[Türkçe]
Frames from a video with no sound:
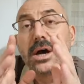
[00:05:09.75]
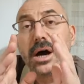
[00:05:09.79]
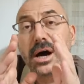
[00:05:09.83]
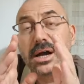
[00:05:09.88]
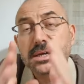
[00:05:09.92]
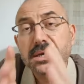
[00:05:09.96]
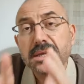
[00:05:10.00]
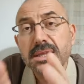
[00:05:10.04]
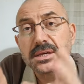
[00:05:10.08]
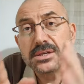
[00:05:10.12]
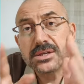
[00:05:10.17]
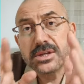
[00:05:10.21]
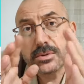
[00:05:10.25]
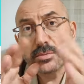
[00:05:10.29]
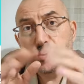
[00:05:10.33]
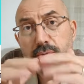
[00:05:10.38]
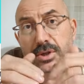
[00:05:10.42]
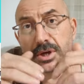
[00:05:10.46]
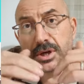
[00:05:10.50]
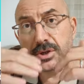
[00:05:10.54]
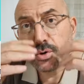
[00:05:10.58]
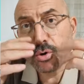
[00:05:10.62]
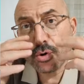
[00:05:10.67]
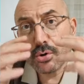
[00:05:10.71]
Arkadaşlar
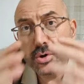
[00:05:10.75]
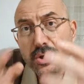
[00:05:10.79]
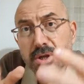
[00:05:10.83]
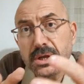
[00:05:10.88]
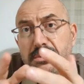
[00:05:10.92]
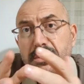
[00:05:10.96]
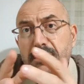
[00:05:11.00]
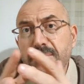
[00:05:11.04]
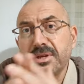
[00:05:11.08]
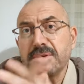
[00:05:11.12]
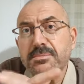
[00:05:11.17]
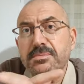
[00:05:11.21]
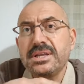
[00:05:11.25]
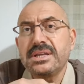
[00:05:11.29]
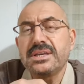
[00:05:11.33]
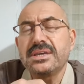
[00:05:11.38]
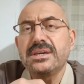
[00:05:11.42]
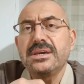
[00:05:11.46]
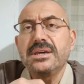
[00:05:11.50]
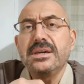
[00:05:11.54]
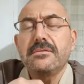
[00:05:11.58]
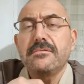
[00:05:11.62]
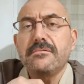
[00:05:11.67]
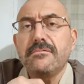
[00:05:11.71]
burada çok önemli bir
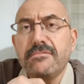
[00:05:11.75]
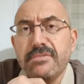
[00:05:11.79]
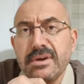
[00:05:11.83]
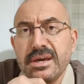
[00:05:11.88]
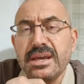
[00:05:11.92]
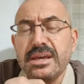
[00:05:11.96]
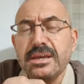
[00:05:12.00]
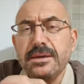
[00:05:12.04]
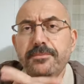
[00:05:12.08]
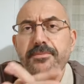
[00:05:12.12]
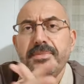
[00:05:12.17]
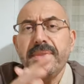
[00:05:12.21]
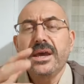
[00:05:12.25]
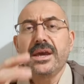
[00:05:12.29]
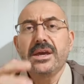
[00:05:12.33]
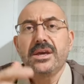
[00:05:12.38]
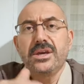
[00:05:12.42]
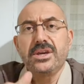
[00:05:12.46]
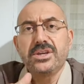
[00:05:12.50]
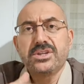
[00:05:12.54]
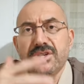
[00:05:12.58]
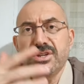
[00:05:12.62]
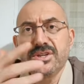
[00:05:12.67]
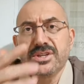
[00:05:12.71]
bilgi vereyim.
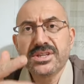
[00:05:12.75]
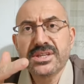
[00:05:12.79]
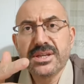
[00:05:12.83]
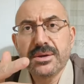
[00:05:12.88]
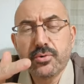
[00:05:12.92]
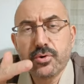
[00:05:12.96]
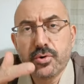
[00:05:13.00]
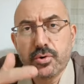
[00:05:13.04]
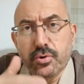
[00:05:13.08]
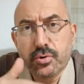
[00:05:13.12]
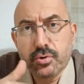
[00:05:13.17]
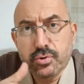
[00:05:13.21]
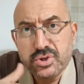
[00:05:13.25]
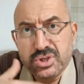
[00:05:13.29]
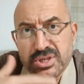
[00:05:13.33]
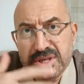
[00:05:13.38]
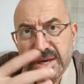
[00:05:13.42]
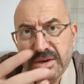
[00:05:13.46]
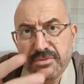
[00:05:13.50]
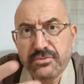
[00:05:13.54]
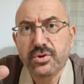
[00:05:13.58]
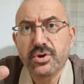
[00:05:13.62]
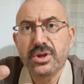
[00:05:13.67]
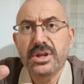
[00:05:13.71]
İçinizde bu
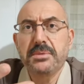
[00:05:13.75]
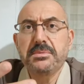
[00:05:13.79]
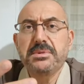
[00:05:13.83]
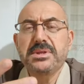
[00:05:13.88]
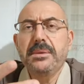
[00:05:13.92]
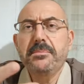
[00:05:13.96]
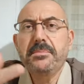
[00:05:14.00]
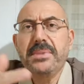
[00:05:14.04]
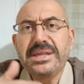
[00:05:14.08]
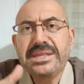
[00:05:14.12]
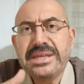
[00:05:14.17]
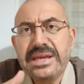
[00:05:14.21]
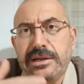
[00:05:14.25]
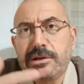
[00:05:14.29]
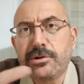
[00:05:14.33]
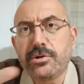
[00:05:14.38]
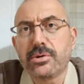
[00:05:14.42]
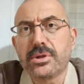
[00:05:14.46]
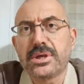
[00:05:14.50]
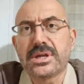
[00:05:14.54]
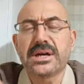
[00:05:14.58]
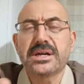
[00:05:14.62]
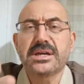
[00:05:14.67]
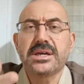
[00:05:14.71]
sevk döneminde bedelli
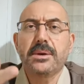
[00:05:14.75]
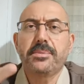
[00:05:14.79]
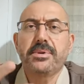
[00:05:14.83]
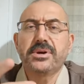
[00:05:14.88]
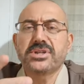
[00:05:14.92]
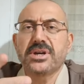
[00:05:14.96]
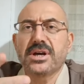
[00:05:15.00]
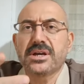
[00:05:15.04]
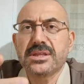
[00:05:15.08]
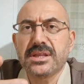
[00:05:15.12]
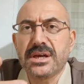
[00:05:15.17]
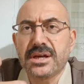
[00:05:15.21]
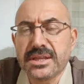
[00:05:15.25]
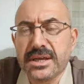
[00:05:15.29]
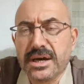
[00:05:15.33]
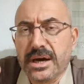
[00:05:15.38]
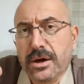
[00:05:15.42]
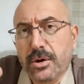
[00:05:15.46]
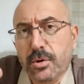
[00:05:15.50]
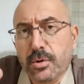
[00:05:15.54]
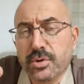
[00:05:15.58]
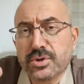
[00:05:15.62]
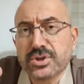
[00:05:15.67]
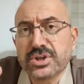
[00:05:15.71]
olarak yapacaklar
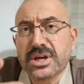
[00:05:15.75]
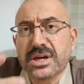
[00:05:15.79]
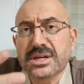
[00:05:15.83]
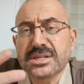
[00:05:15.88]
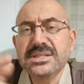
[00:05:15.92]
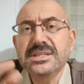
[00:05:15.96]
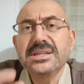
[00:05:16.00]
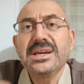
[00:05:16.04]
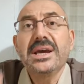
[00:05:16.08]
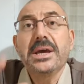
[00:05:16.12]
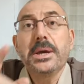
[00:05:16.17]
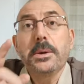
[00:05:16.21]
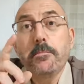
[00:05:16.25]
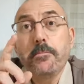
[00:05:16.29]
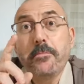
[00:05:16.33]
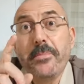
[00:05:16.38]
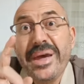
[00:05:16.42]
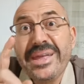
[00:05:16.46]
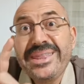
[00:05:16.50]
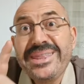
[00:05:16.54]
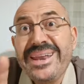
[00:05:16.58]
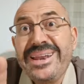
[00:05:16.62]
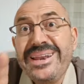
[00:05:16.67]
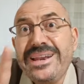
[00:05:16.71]
da olacaktır.
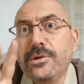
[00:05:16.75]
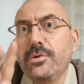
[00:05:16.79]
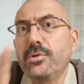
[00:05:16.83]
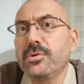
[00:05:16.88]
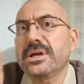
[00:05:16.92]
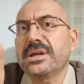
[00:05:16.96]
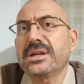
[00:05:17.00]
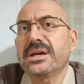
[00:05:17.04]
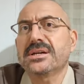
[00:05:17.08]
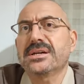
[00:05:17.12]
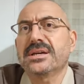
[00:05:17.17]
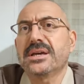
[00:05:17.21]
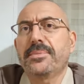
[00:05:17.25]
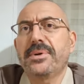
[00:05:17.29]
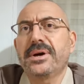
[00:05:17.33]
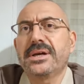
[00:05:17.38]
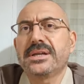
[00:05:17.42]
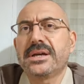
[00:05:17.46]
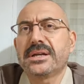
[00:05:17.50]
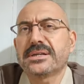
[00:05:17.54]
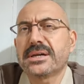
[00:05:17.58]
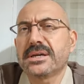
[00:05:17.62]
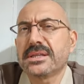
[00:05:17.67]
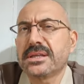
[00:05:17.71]
Bedelli olarak
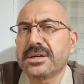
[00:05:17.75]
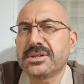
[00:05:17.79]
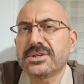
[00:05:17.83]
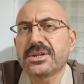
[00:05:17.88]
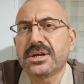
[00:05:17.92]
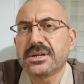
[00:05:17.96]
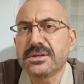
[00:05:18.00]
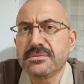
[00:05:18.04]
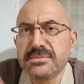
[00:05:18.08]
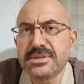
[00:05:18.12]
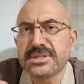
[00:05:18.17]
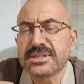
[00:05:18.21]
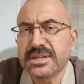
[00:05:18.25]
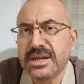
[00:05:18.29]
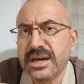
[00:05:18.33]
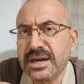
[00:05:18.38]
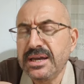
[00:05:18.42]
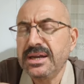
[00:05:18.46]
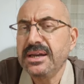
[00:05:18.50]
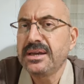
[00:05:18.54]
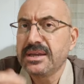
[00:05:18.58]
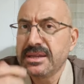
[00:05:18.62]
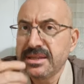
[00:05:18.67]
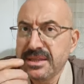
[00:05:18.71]
yapan arkadaşlarımız
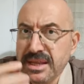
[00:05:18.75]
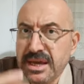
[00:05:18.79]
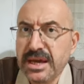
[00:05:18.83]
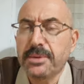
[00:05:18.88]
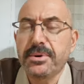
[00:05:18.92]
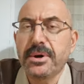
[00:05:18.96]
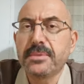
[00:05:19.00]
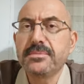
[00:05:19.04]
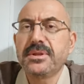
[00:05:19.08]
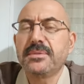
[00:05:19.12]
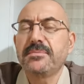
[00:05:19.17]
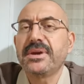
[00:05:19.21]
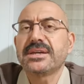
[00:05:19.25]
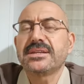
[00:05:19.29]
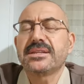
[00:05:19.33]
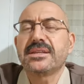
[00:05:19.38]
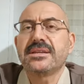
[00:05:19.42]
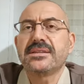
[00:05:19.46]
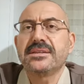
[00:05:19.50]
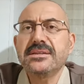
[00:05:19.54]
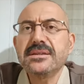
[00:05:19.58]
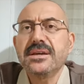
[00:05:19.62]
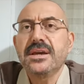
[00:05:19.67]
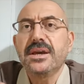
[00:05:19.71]
da ne
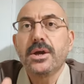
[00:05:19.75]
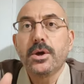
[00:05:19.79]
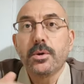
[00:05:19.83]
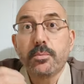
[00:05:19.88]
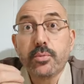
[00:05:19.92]
yapabilmektedir?